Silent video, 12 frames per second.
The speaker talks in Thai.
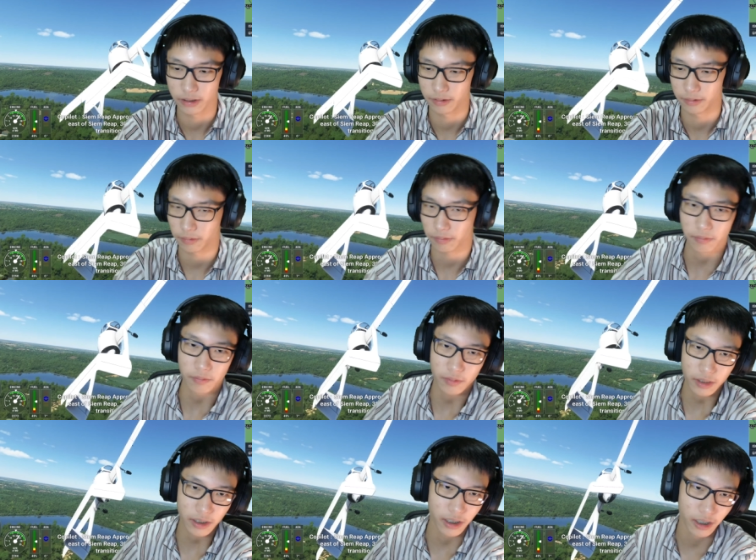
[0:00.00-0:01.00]

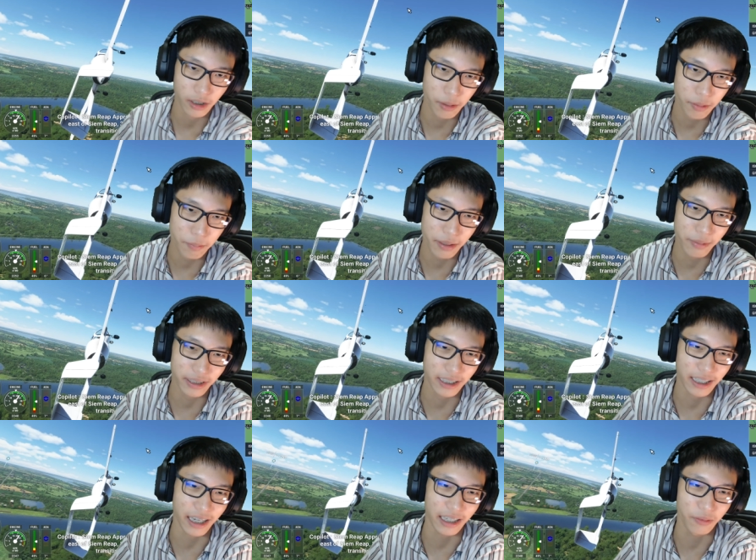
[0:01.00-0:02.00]
โอ้ยตกมันบินไม่ถ
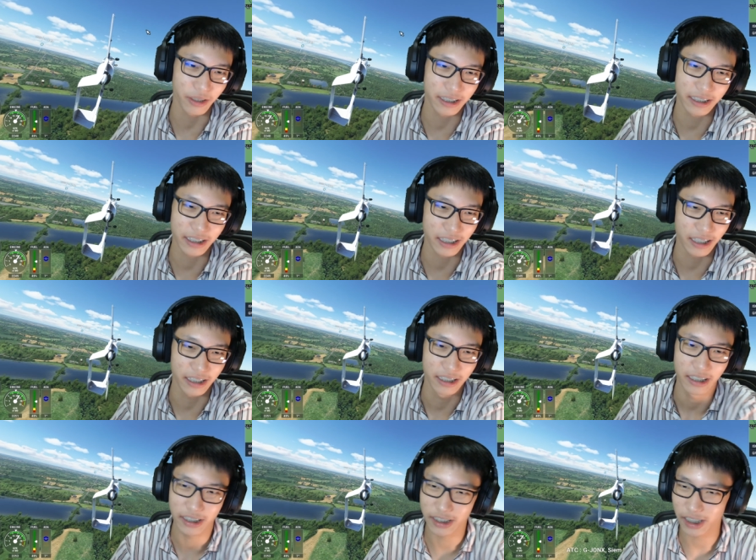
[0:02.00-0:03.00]
นัดเลยวะเครื่องเนี้
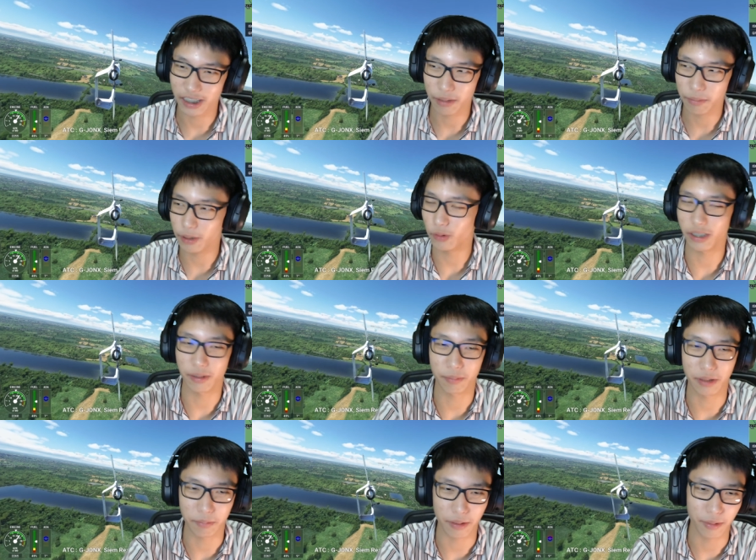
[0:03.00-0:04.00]
ยไม่รู้ดิ
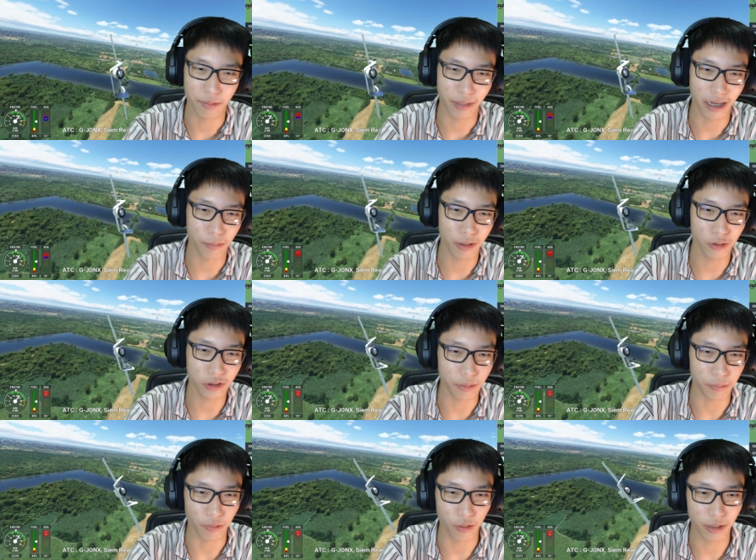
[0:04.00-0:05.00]
บินไปบินมาแล้วมันรู้สึก
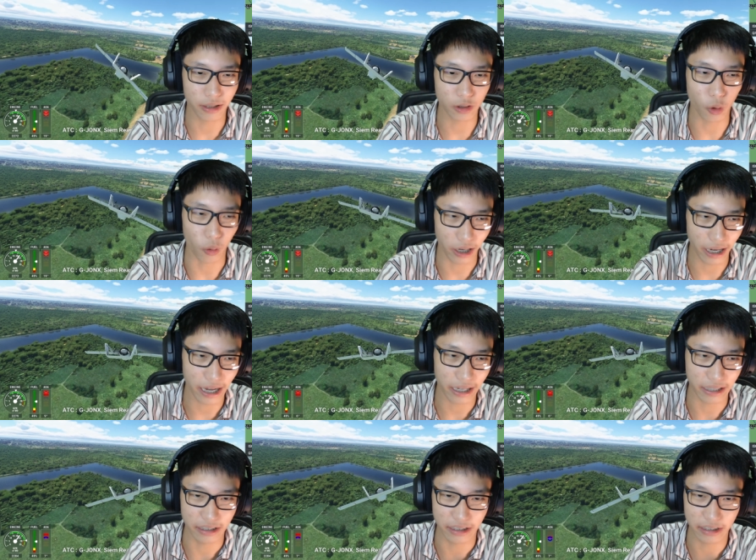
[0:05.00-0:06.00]
เหมือนว่ามันตกง่าย
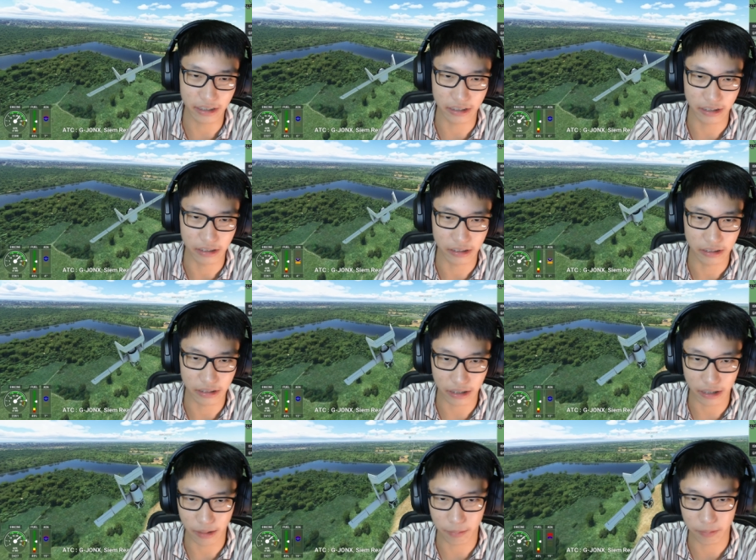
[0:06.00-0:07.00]
นิดนึง
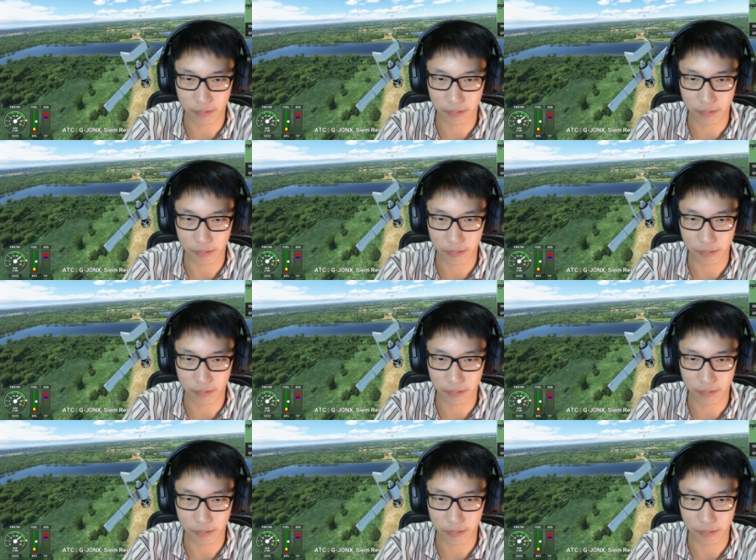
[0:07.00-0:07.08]
นะครับ